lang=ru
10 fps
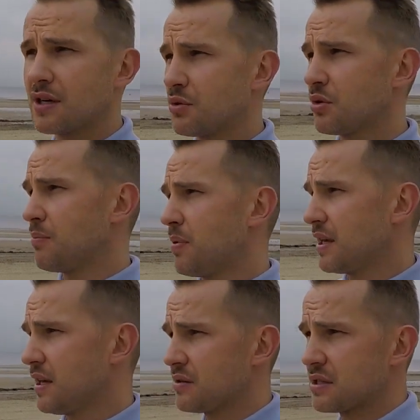которые
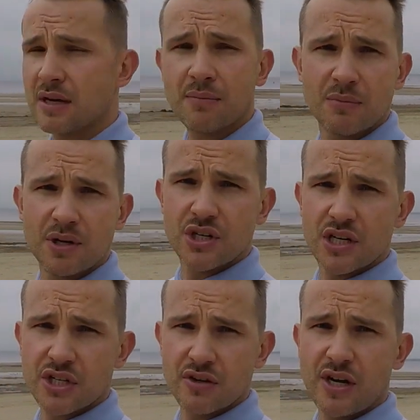появятся в самое
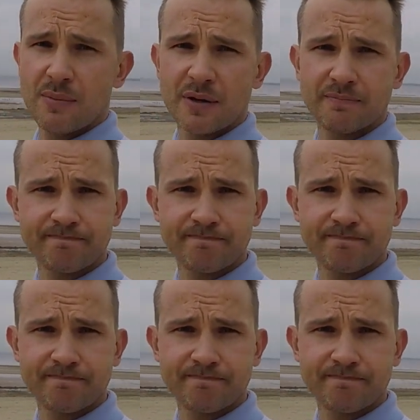ближайшее время.